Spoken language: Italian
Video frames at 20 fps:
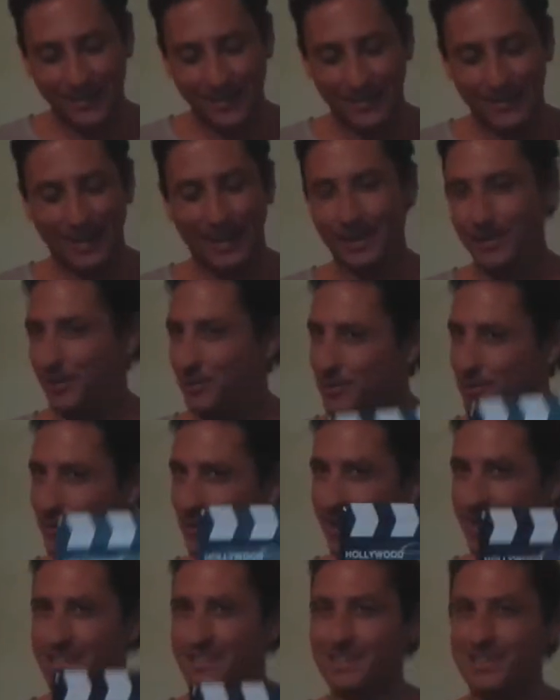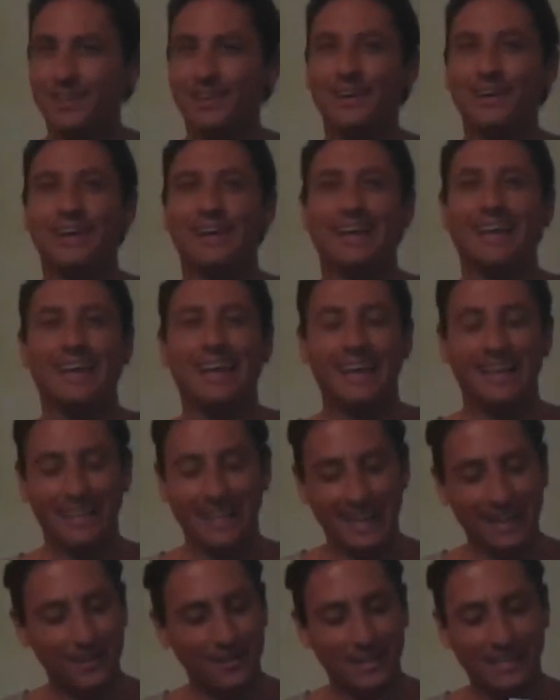con, con, questo, e
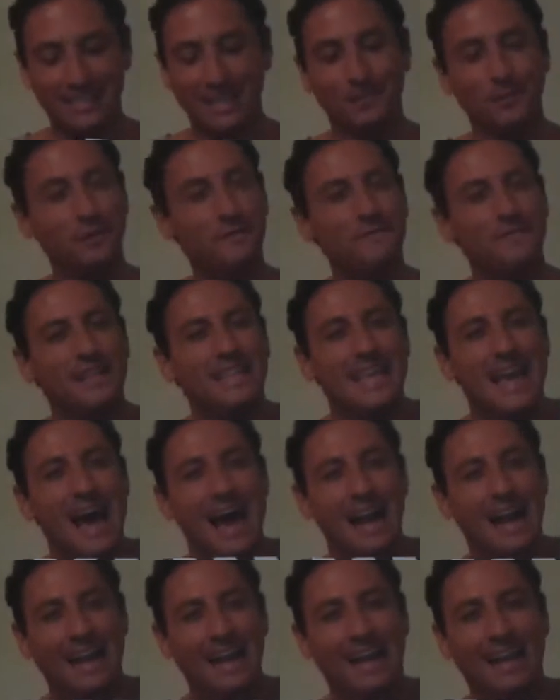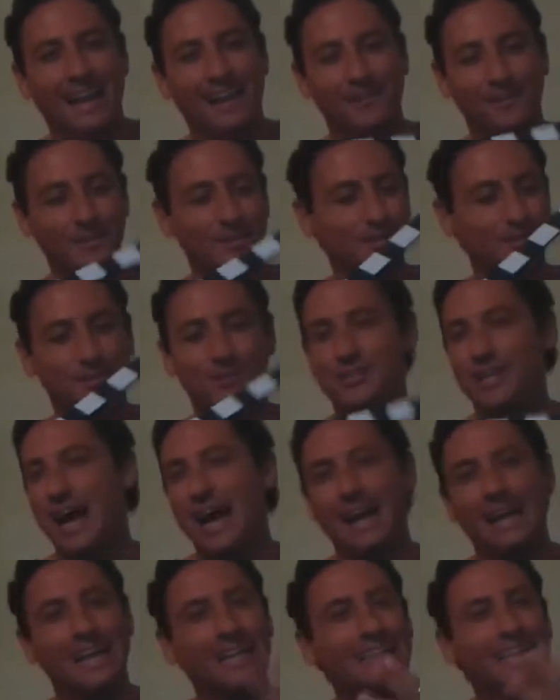da lì ho iniziato a invidiarle questo
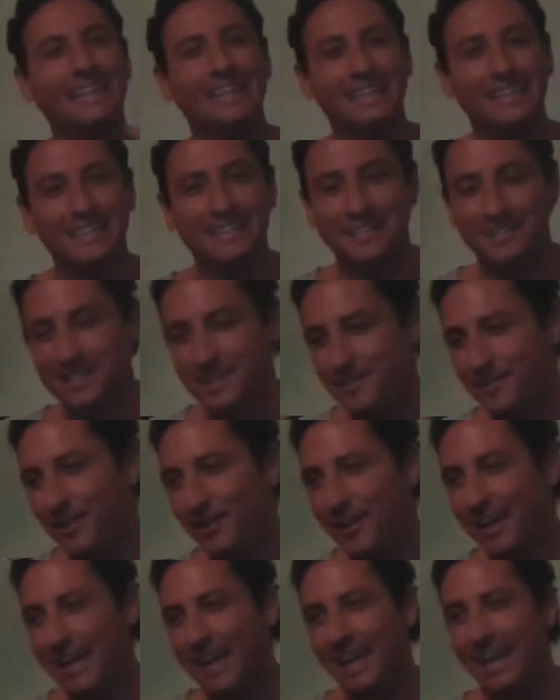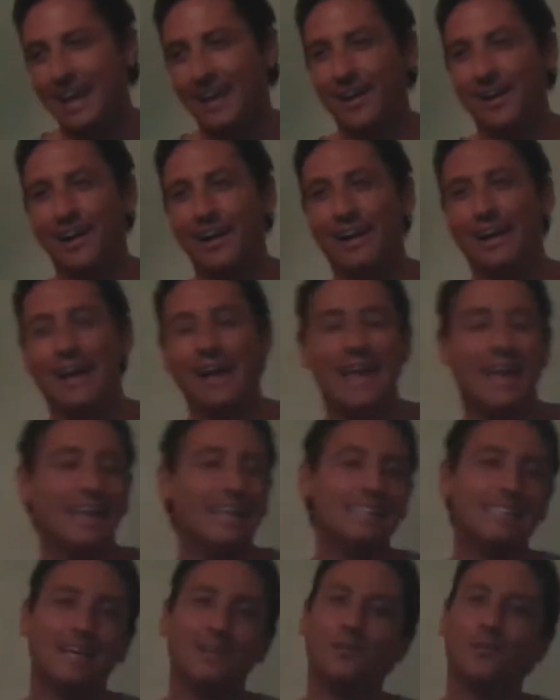Chuck tantissimo e eh, è
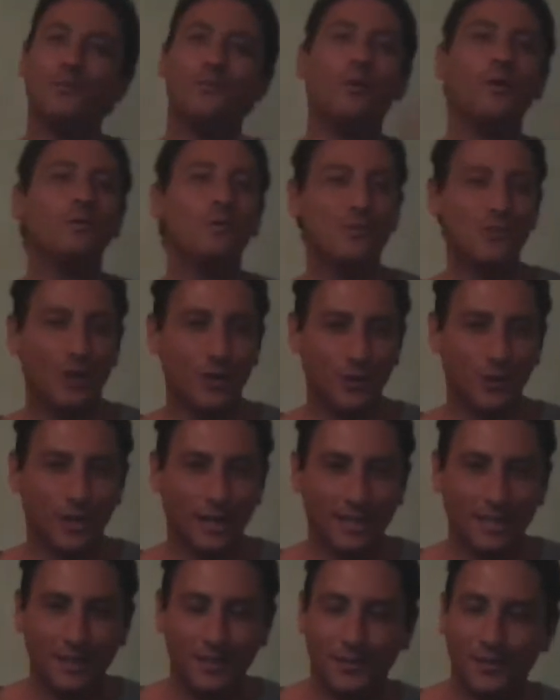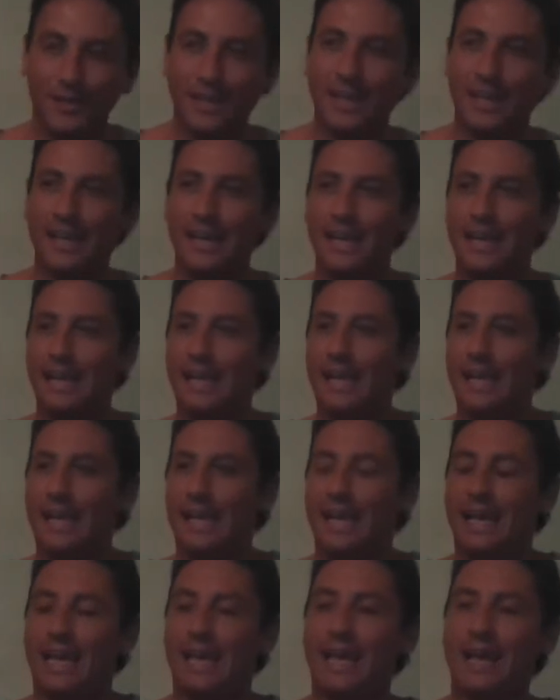iniziato un po' un gioco tra di noi.
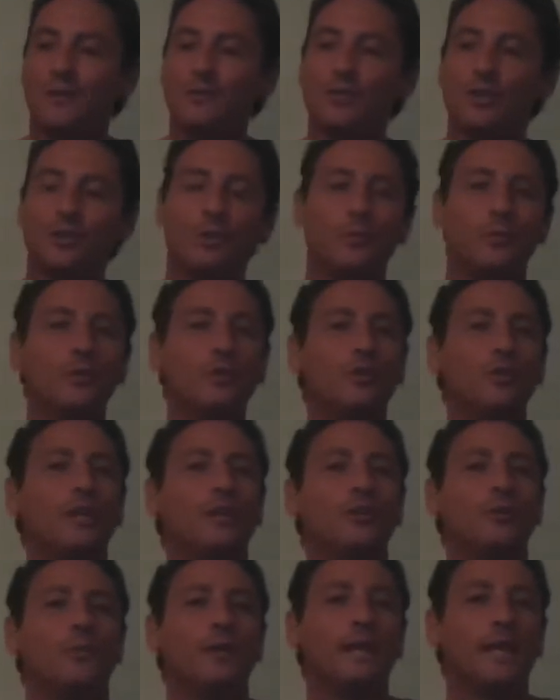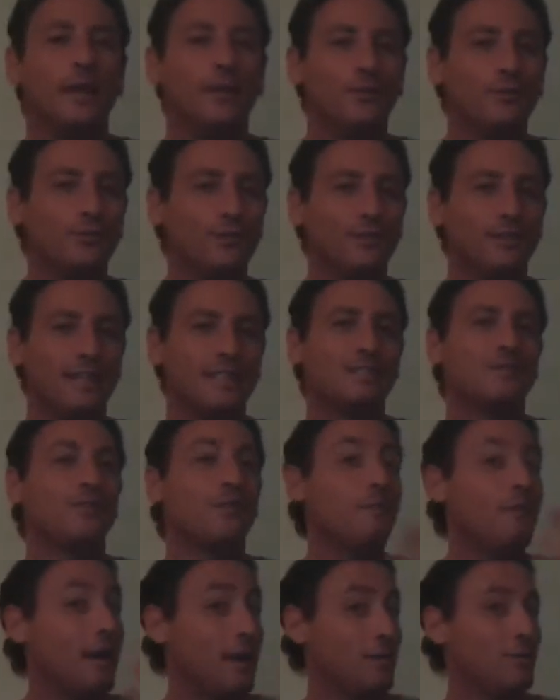E a un certo punto ho detto perché non
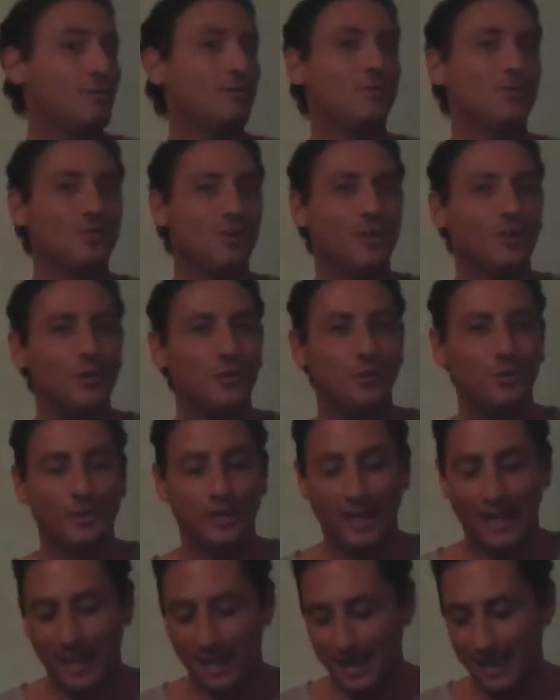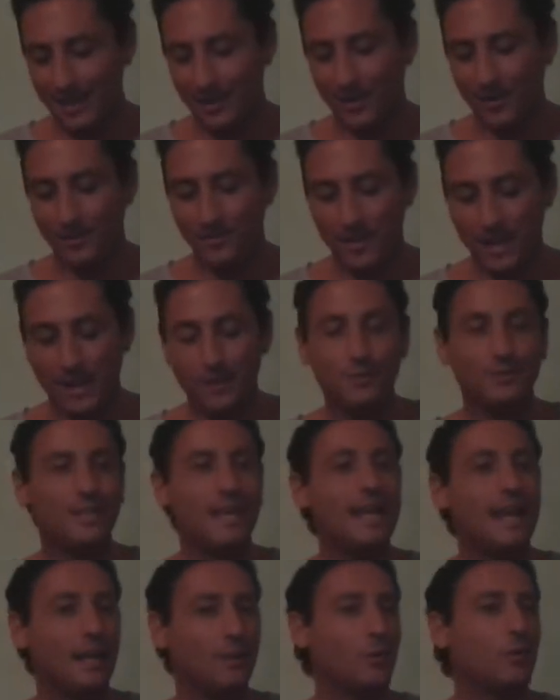trasformare questo gioco in un tag, no? E così
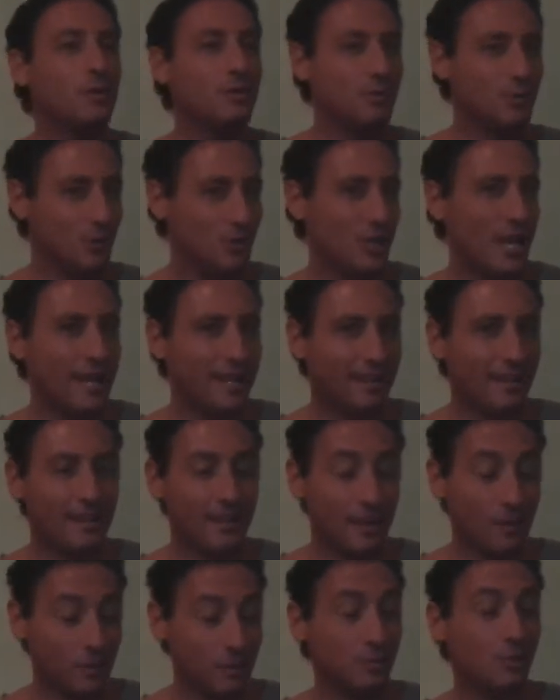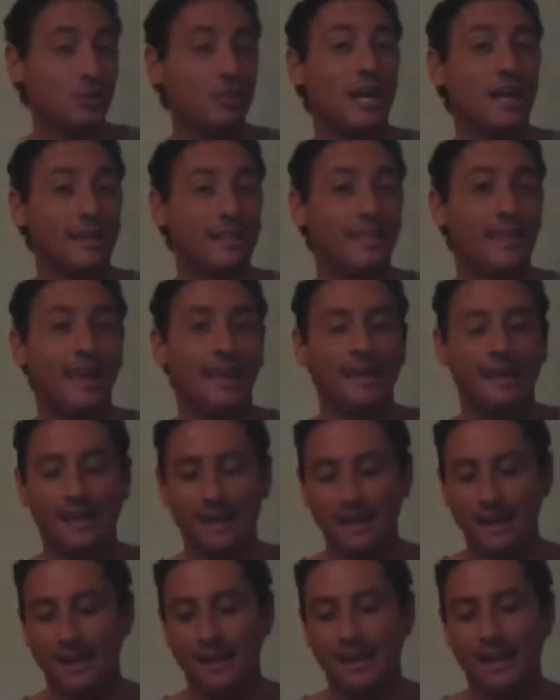è nato questo, check, eh, questo Chuck
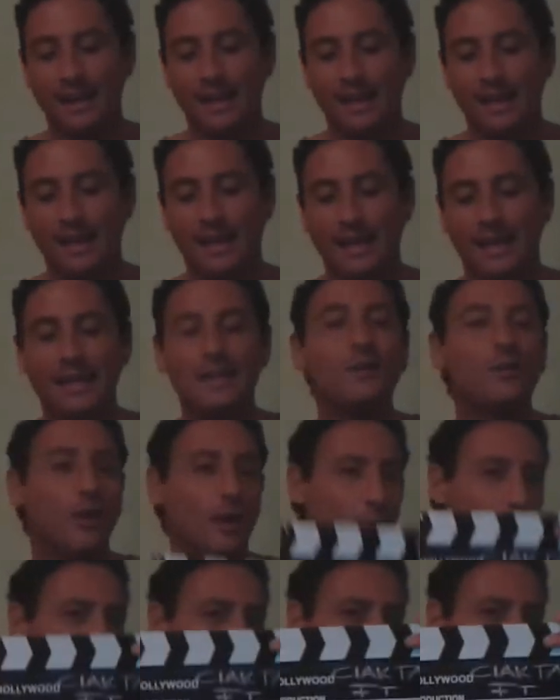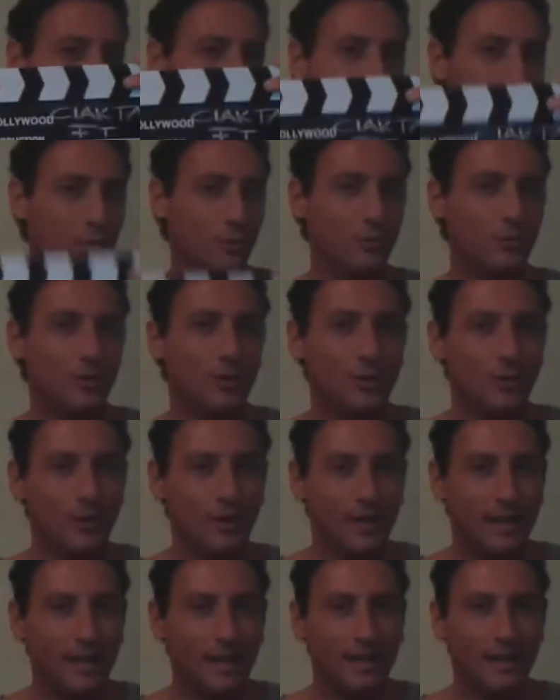tag eh, in collaborazione appunto
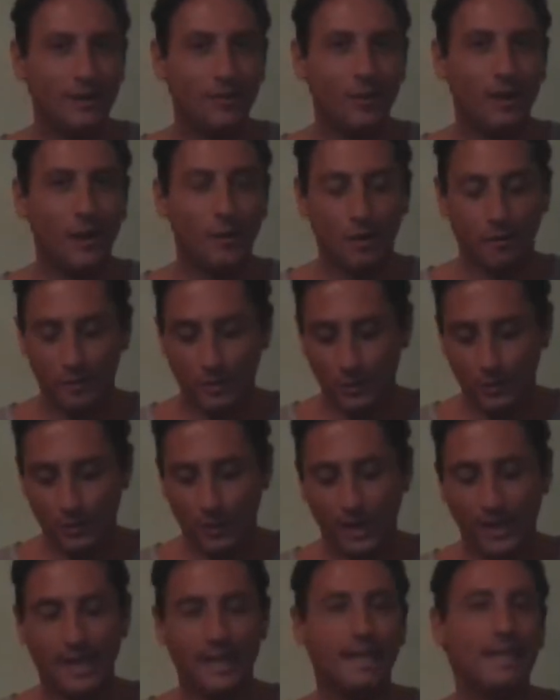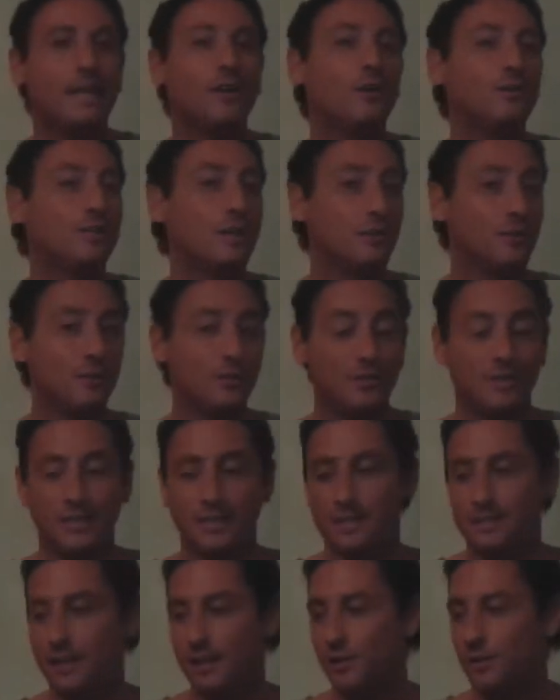con, eh, con, Laura Venturelli. In cosa
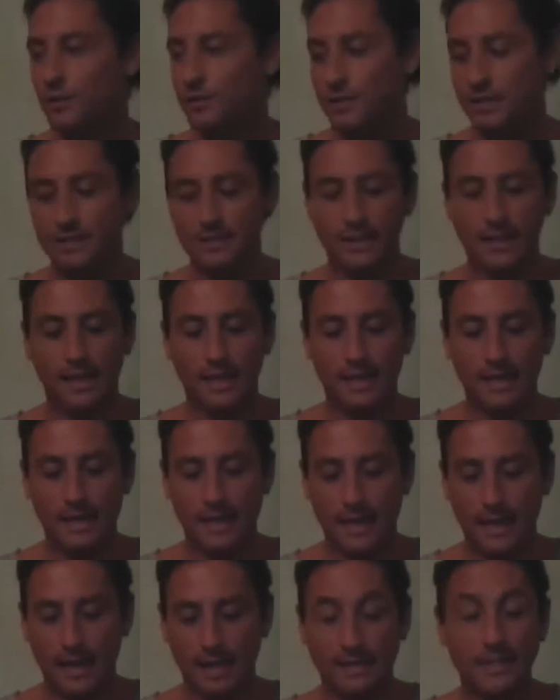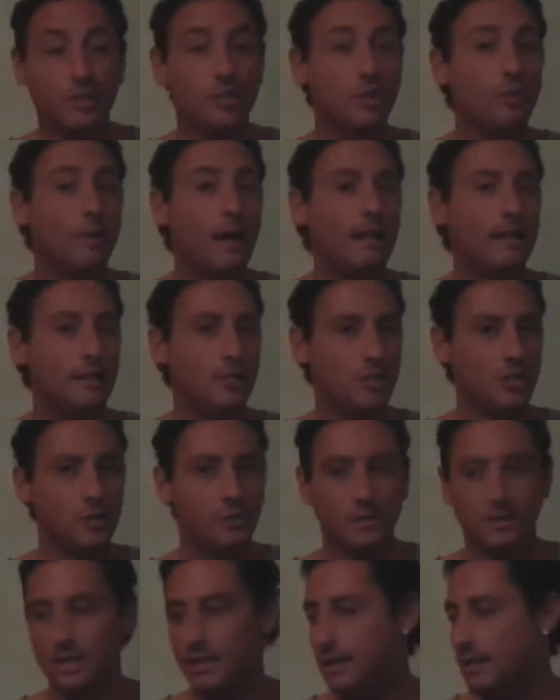consiste? In consiste in 10 eh, domande,
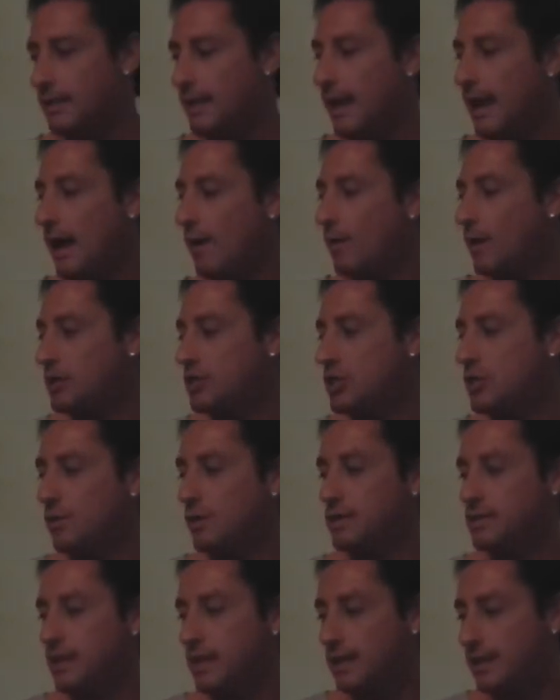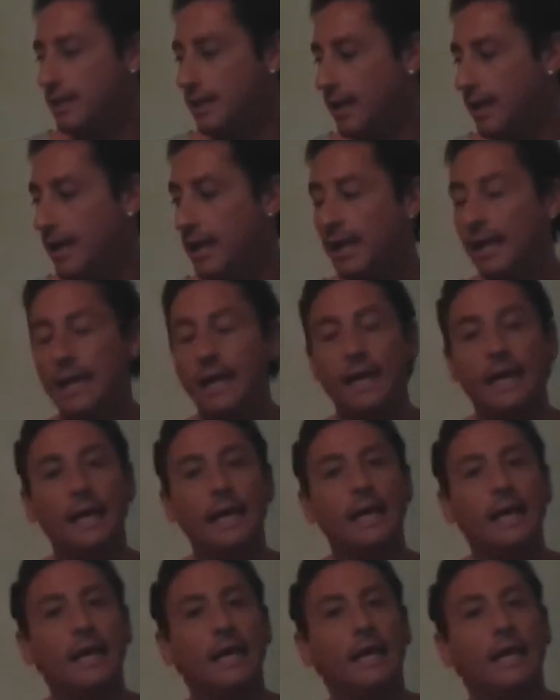5 scritte da Laura, 5 scritte
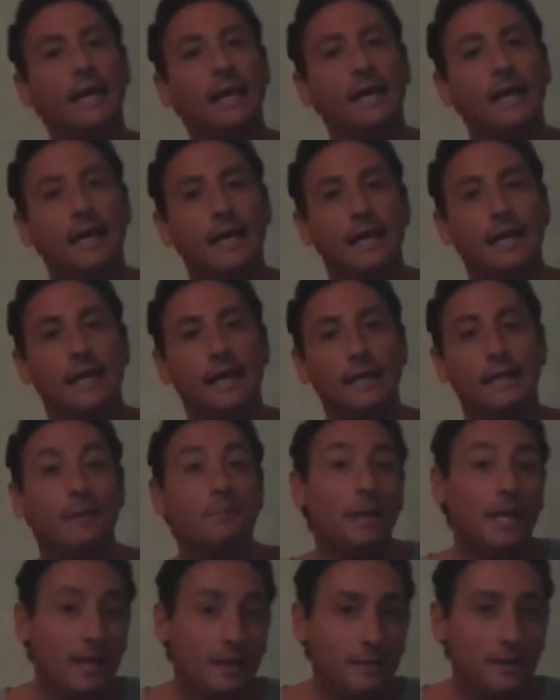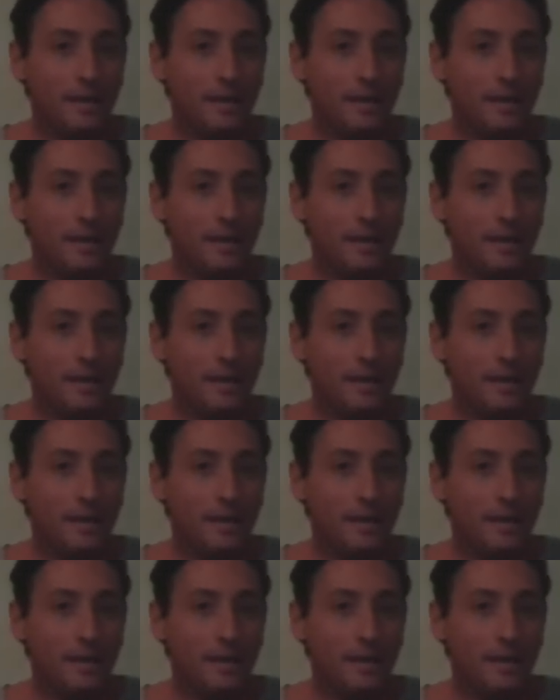eh, da me,